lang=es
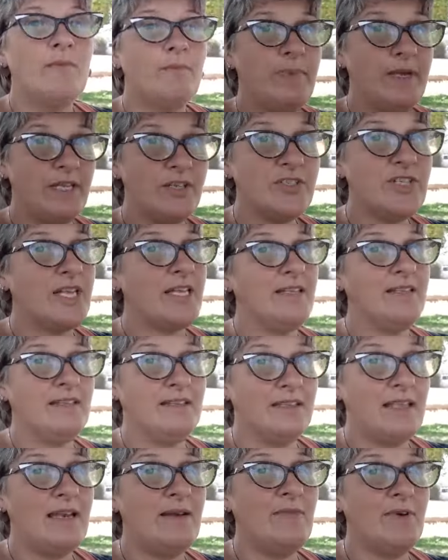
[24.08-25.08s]
pero
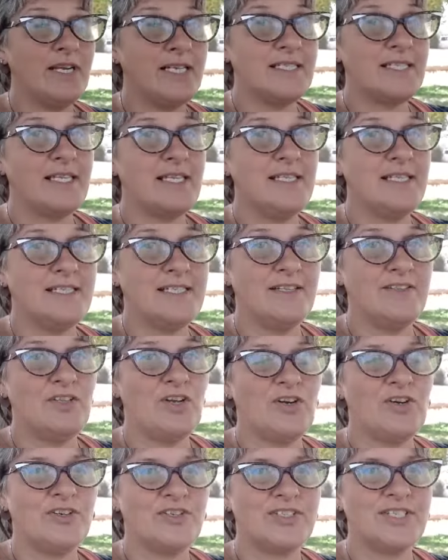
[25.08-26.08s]
tenemos que seguir
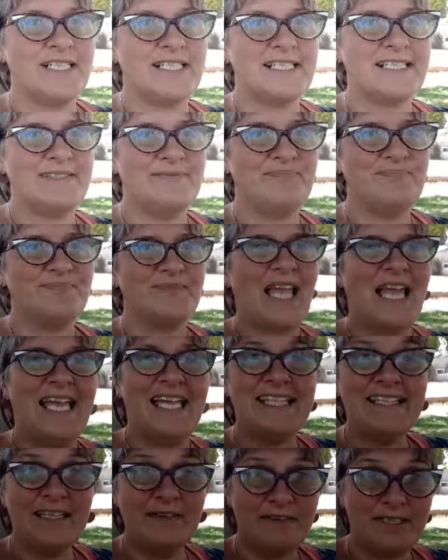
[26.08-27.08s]
diciendo cosas.
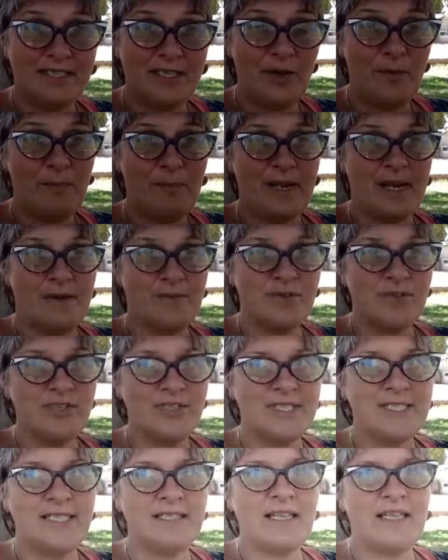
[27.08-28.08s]
Este video es para vos
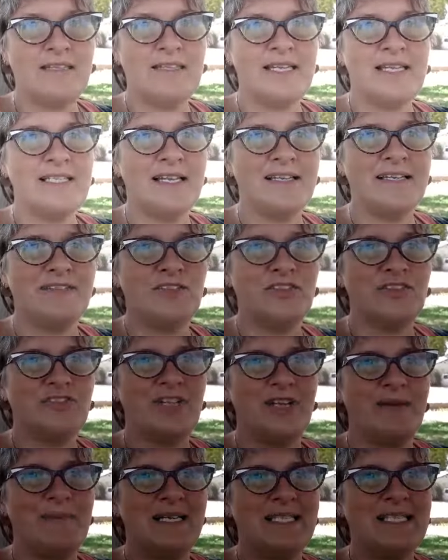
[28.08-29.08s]
si te interesan estos
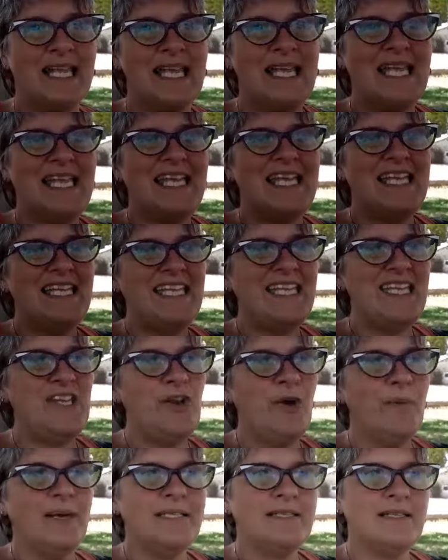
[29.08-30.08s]
temas y
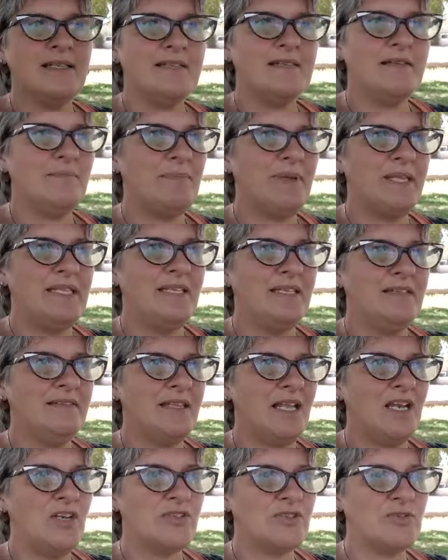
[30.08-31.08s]
no vas a estar
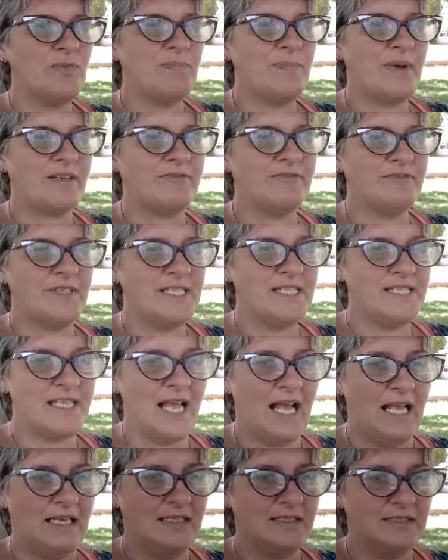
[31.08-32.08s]
pendiente en lo
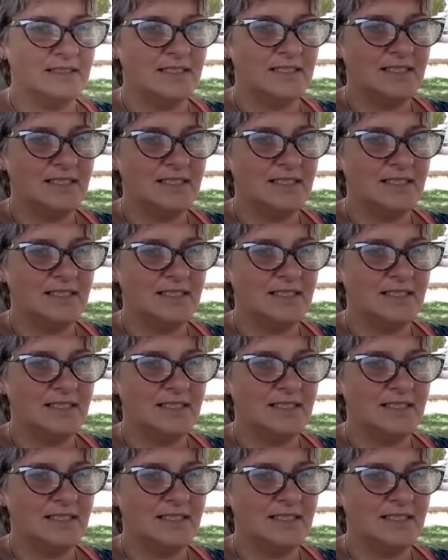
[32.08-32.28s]
superficial.